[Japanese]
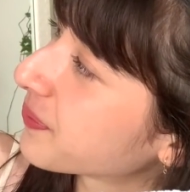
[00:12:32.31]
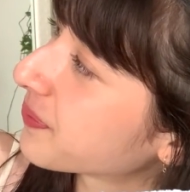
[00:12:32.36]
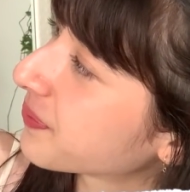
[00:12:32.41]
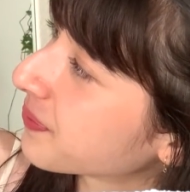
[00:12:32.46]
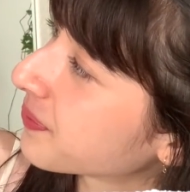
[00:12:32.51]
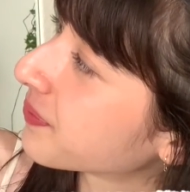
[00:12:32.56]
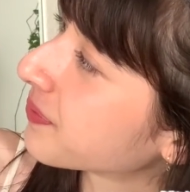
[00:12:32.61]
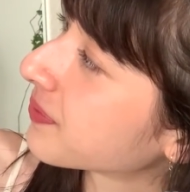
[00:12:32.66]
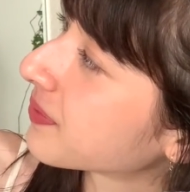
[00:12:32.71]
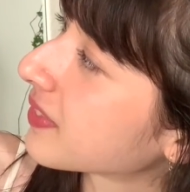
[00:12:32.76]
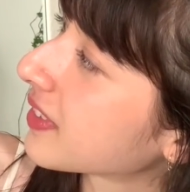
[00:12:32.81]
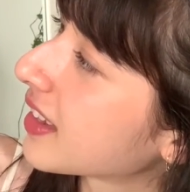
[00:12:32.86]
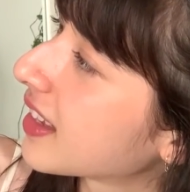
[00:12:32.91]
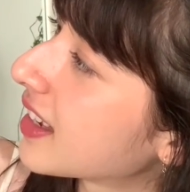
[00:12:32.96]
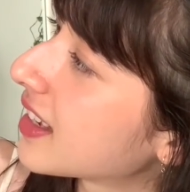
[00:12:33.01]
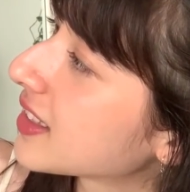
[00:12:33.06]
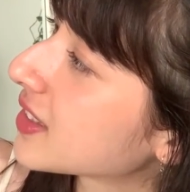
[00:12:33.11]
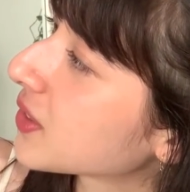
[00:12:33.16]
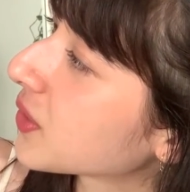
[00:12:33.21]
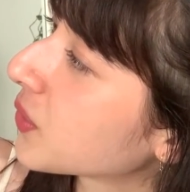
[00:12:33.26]
うん。
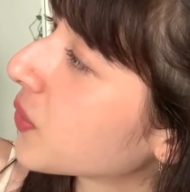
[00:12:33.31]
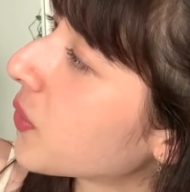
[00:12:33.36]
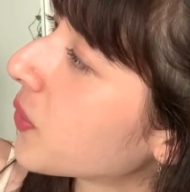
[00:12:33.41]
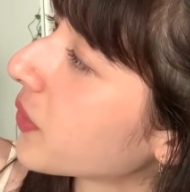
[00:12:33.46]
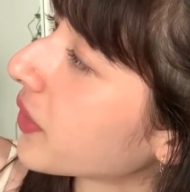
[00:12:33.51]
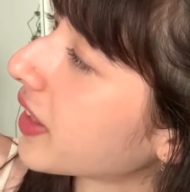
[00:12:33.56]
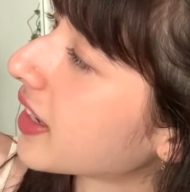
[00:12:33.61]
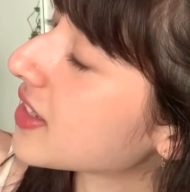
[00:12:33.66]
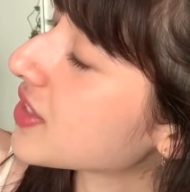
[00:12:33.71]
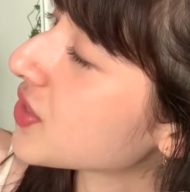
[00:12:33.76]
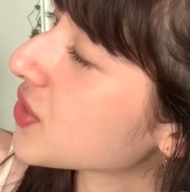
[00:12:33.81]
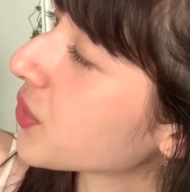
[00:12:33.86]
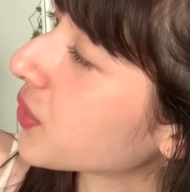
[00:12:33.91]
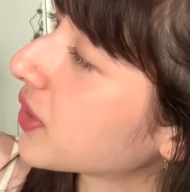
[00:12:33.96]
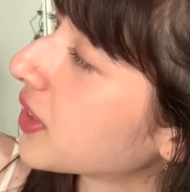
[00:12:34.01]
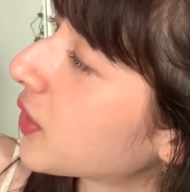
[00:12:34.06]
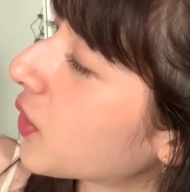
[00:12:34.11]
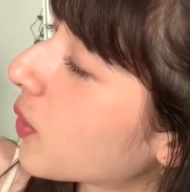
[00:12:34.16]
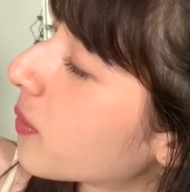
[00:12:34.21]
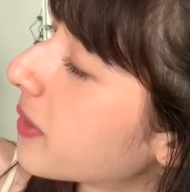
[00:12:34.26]
その結晶
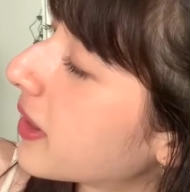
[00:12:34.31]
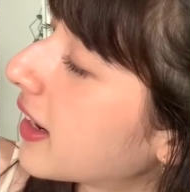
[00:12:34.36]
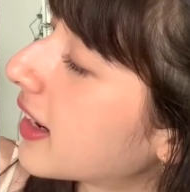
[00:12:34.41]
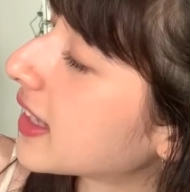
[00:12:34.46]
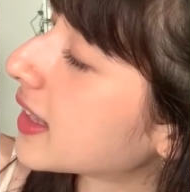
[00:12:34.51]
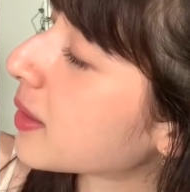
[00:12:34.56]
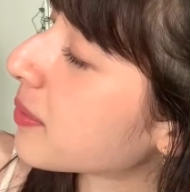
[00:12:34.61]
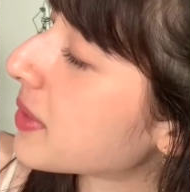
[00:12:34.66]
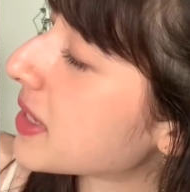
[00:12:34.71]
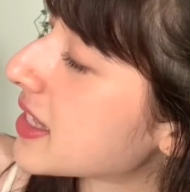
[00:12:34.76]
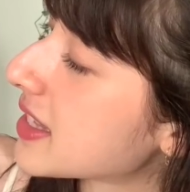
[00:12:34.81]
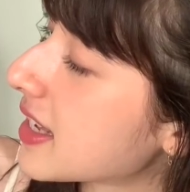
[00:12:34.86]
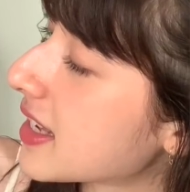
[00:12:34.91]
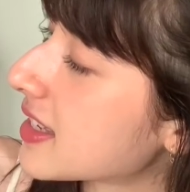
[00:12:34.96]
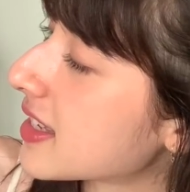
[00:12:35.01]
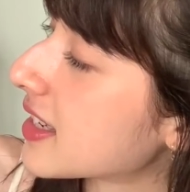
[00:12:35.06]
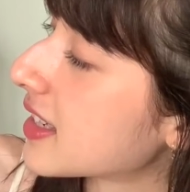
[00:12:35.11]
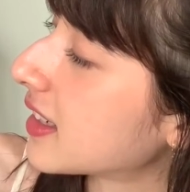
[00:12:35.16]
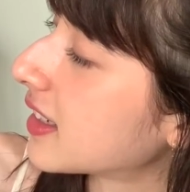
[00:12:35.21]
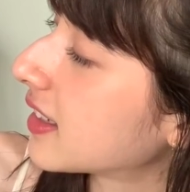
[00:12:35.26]
に込められた
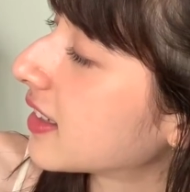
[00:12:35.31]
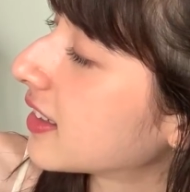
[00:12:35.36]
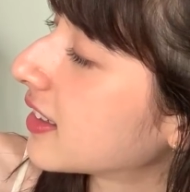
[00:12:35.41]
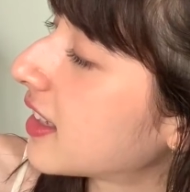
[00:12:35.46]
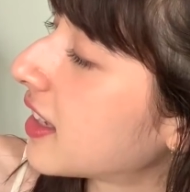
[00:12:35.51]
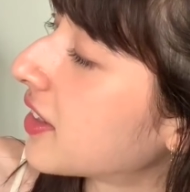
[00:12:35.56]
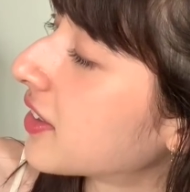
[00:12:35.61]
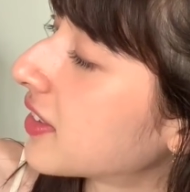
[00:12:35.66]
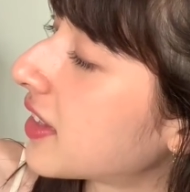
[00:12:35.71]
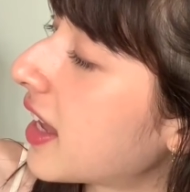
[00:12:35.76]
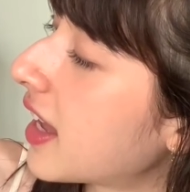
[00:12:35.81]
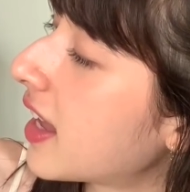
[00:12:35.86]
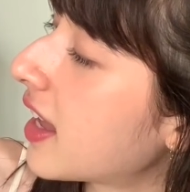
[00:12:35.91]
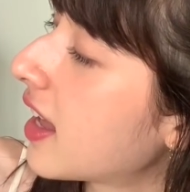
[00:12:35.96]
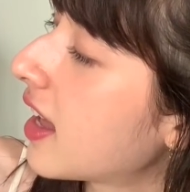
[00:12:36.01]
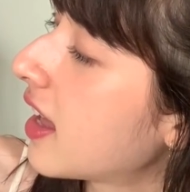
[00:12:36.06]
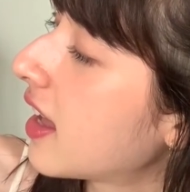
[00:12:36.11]
メッセージっていうね、